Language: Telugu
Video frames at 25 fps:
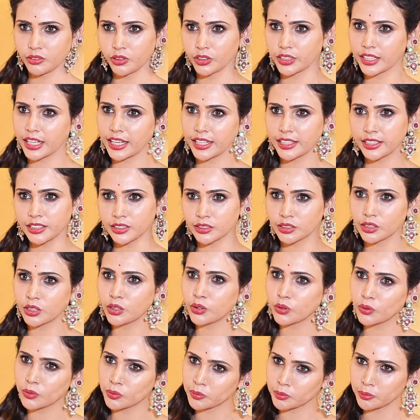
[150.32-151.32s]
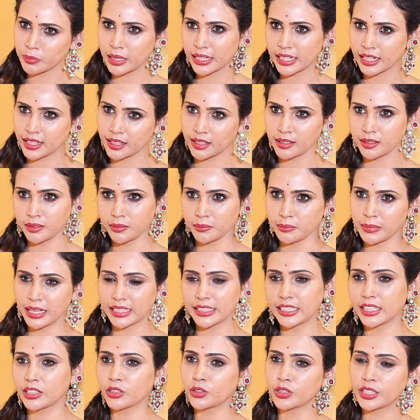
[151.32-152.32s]
ఒకే ఇంట్లో మన
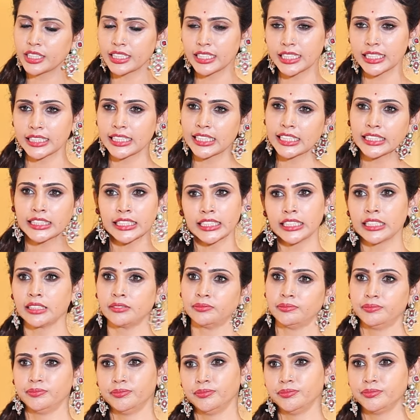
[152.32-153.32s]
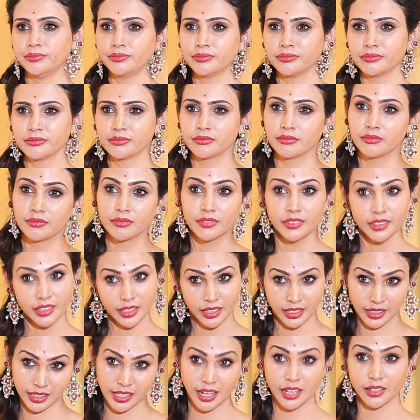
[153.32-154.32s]
మదర్ వండినదే తిన్నాం
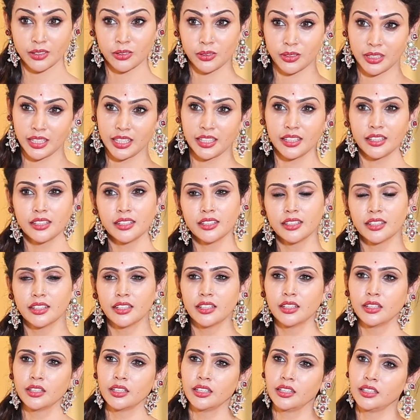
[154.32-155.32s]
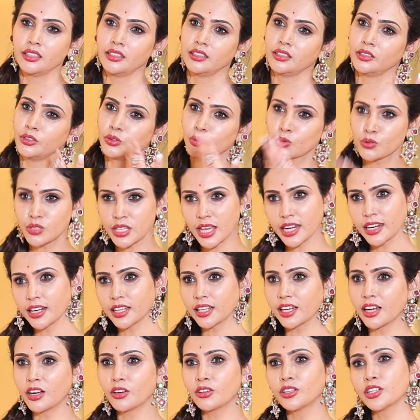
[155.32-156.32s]
తిన్నా కూడా నువ్వు
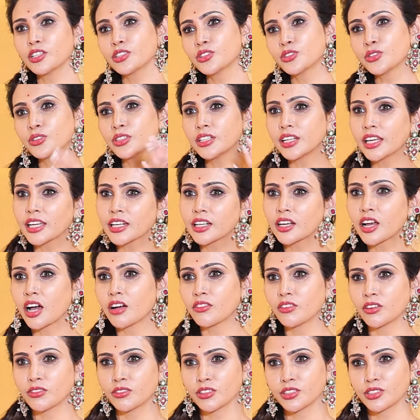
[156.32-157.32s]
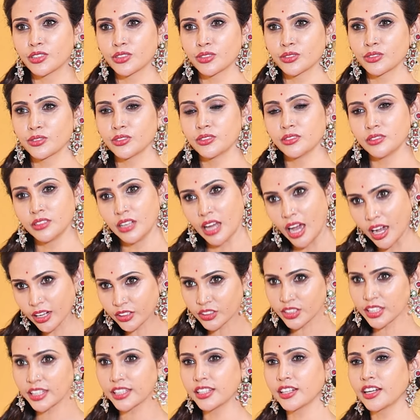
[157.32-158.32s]
సన్నగా ఉండొచ్చు నేను లావ్ అవ్వచ్చు
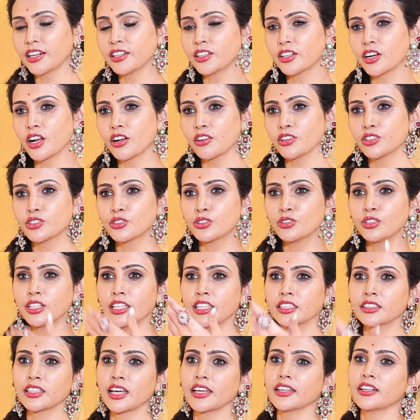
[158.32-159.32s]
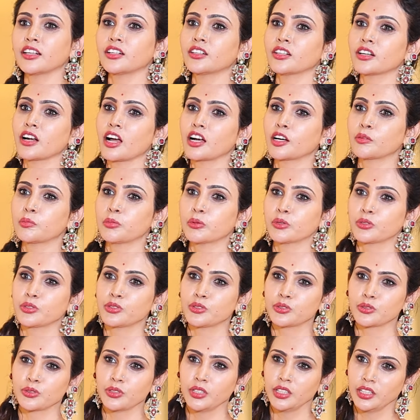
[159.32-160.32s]
నాకు థైరాయిడ్ రావచ్చు నీకు థైరాయిడ్
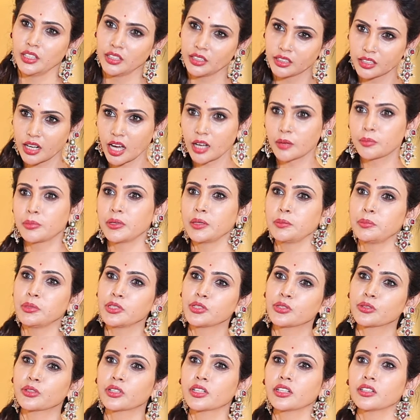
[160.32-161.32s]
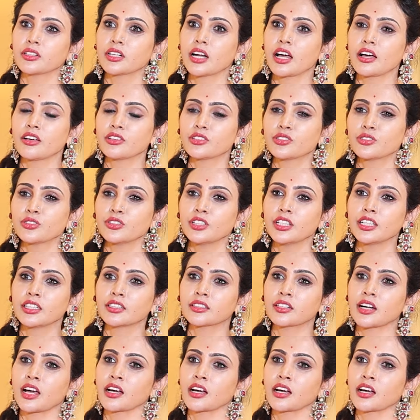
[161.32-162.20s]
రాకపోవచ్చు నాకు బీపీ షుగర్లు రావచ్చు నీకు